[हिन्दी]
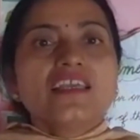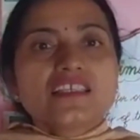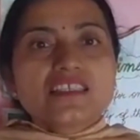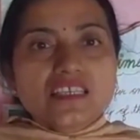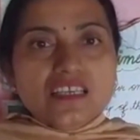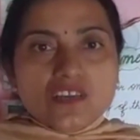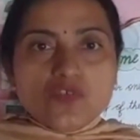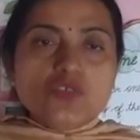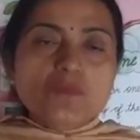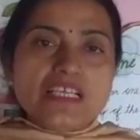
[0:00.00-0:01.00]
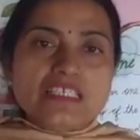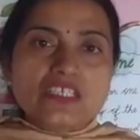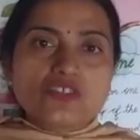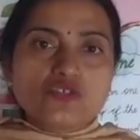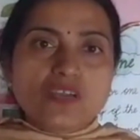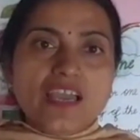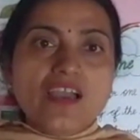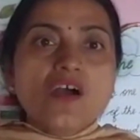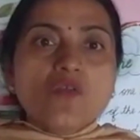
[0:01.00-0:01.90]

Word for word: कि सिंगल यूज प्लास्टिक जो है